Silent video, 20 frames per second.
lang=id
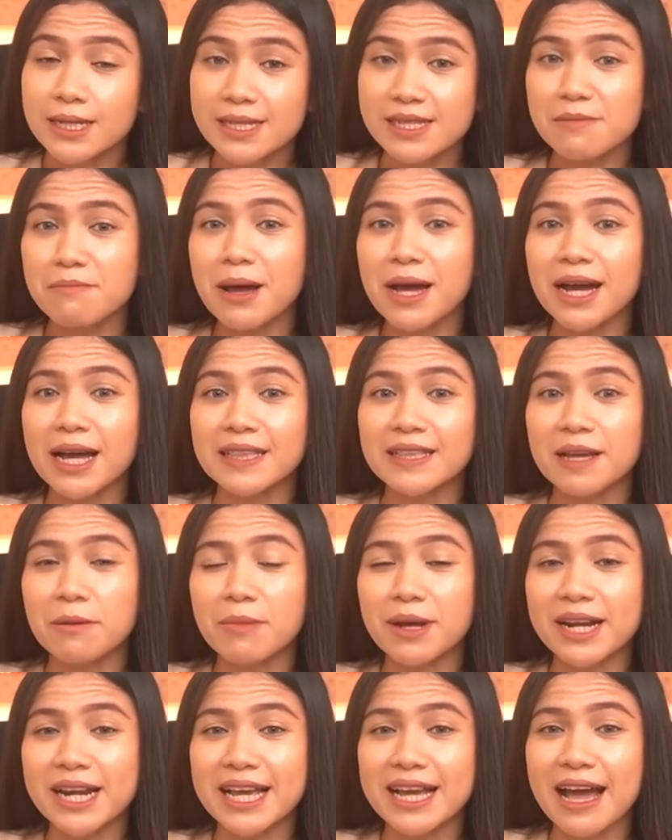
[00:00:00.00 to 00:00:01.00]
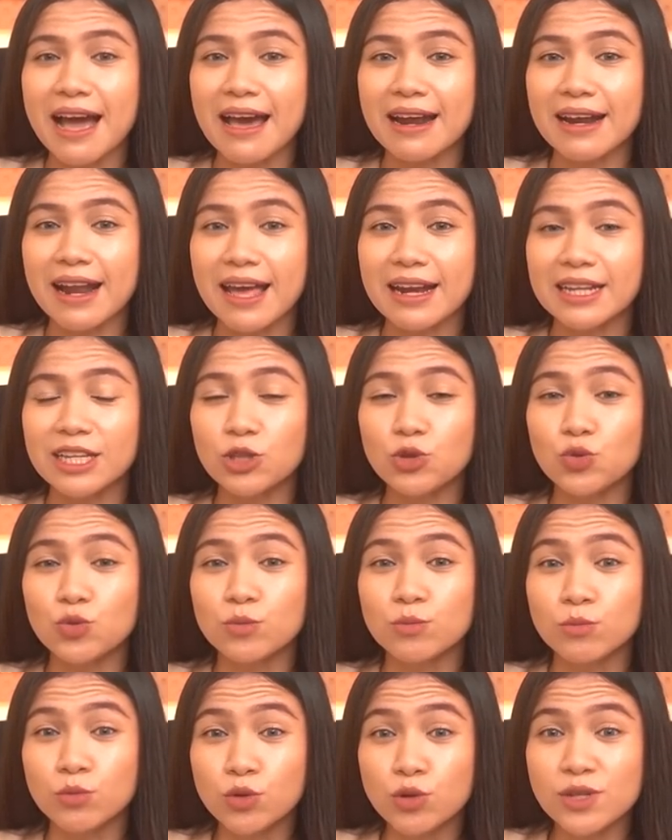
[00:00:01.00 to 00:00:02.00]
Semangat kemerdekaan Nani
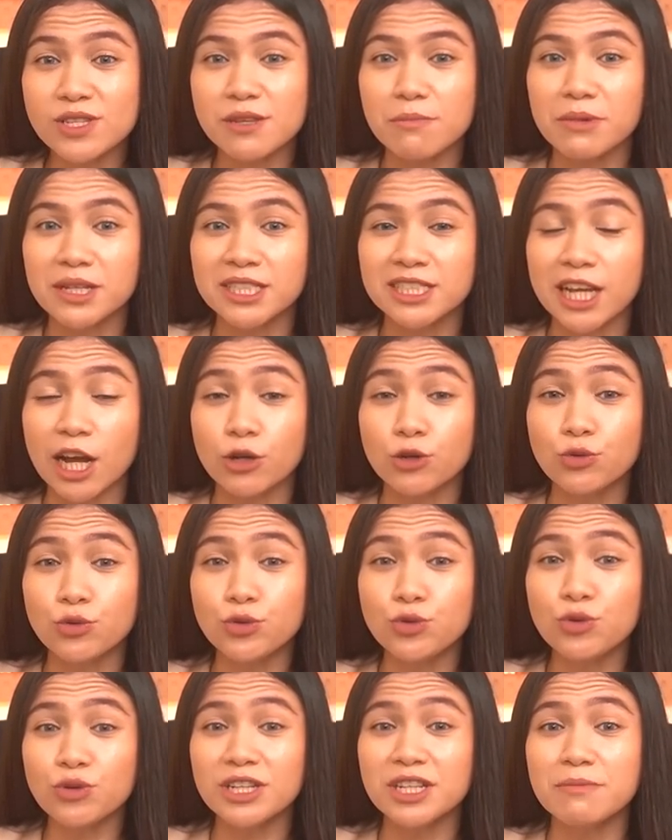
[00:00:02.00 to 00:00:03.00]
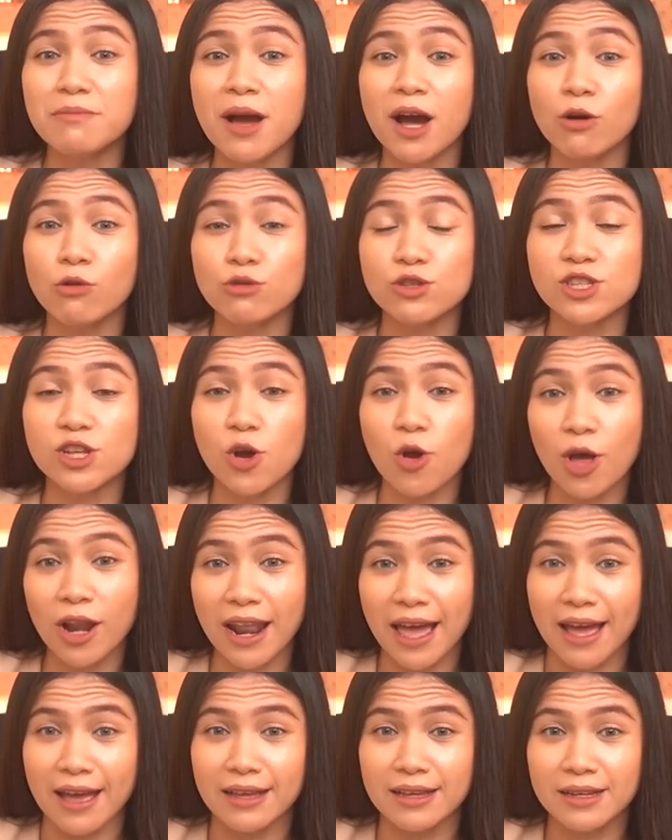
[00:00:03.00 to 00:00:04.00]
tumbuh semenjak duduk di bangku
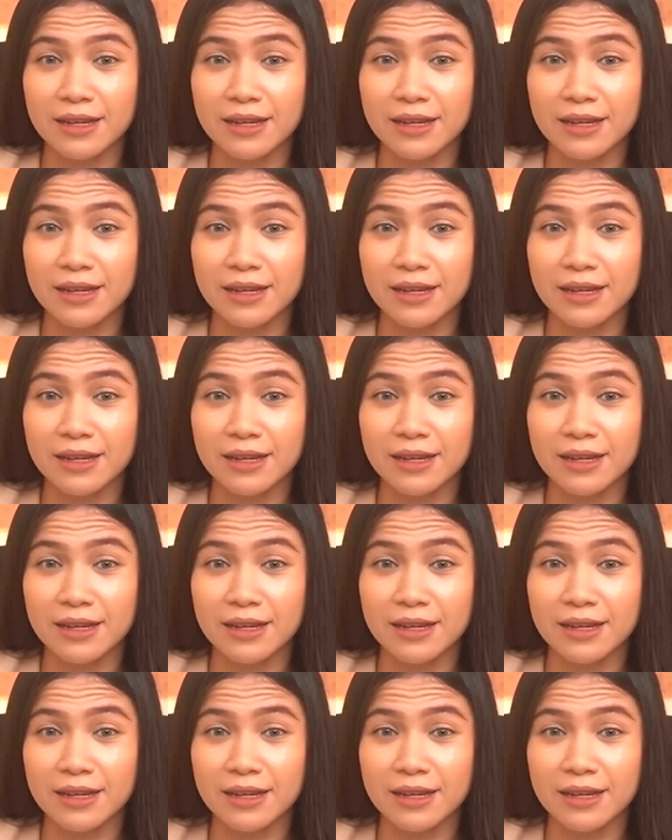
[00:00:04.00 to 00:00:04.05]
sekolah.